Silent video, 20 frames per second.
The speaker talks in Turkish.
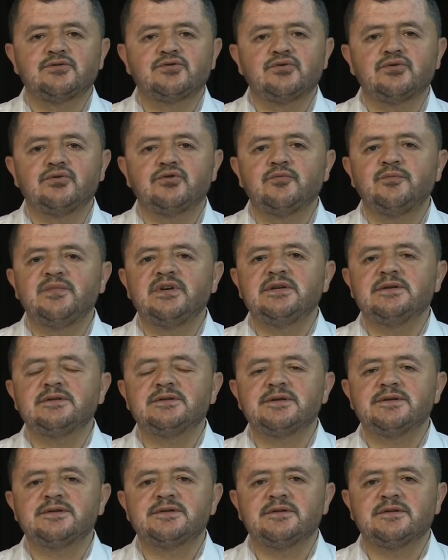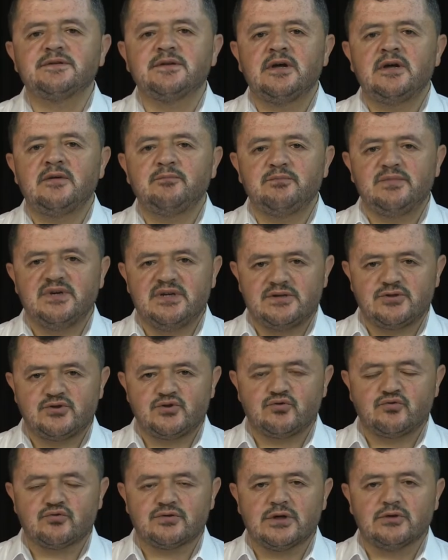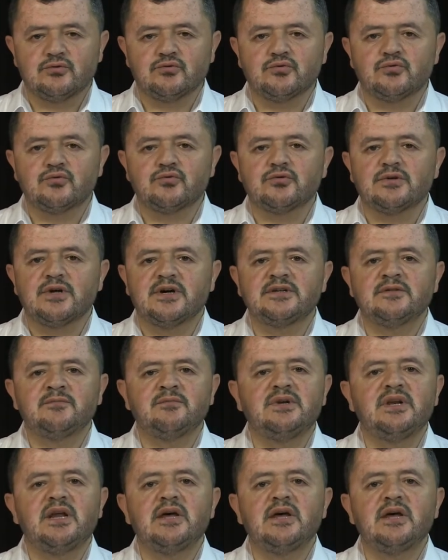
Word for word: Çünkü birincisinde birinci kuralı uyguladım.